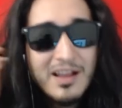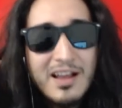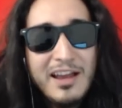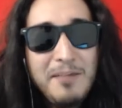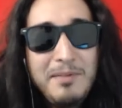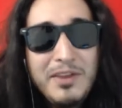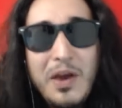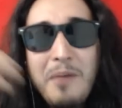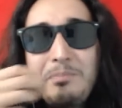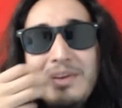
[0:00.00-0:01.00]
El video
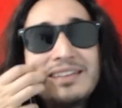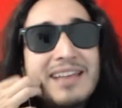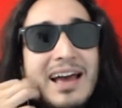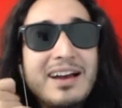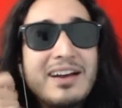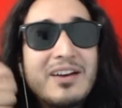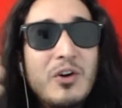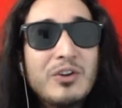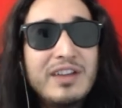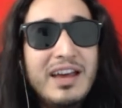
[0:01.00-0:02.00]
empieza
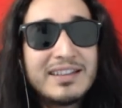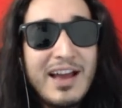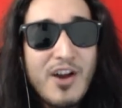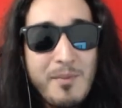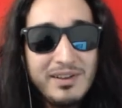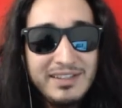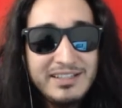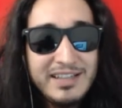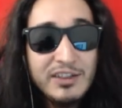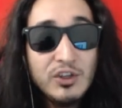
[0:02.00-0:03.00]
con Hernán Gómez
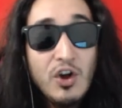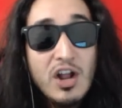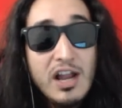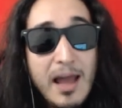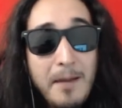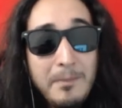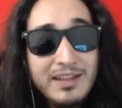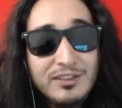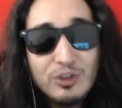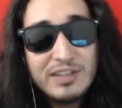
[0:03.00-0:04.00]
diciendo,
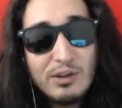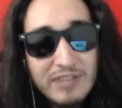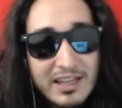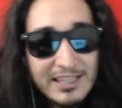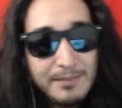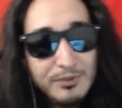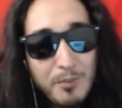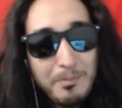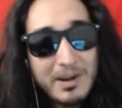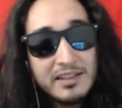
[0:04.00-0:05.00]
lamento ser una
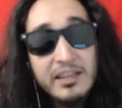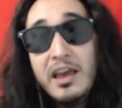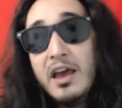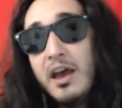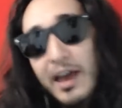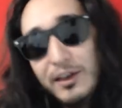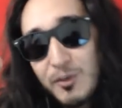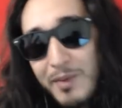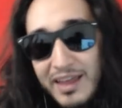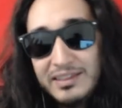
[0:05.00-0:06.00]
decepción para ti. Esto
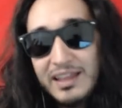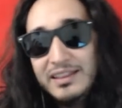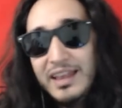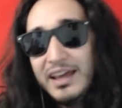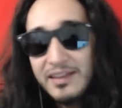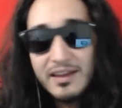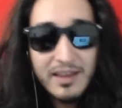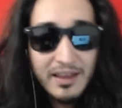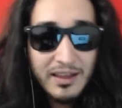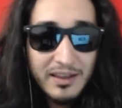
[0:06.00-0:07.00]
me da a entender de
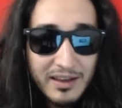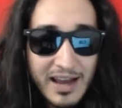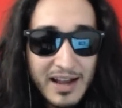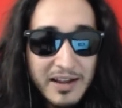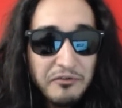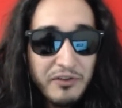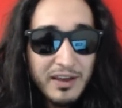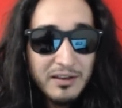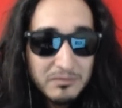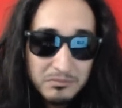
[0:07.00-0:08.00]
que
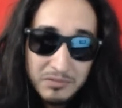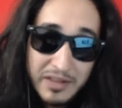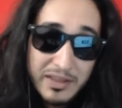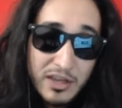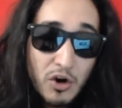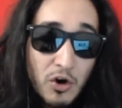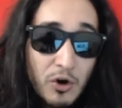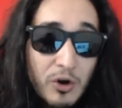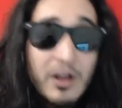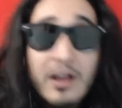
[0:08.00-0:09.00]
Jalife le
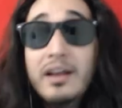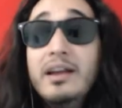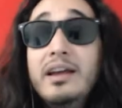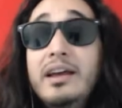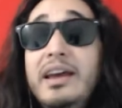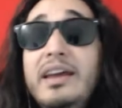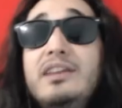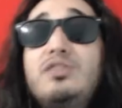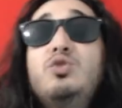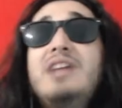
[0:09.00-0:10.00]
dijo,
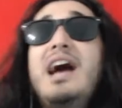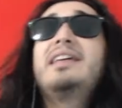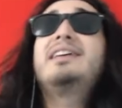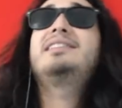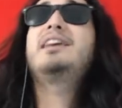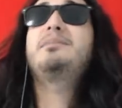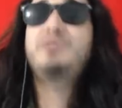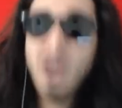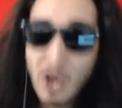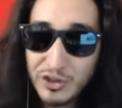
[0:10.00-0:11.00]
eres una
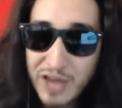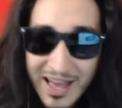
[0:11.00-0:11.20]
decepción.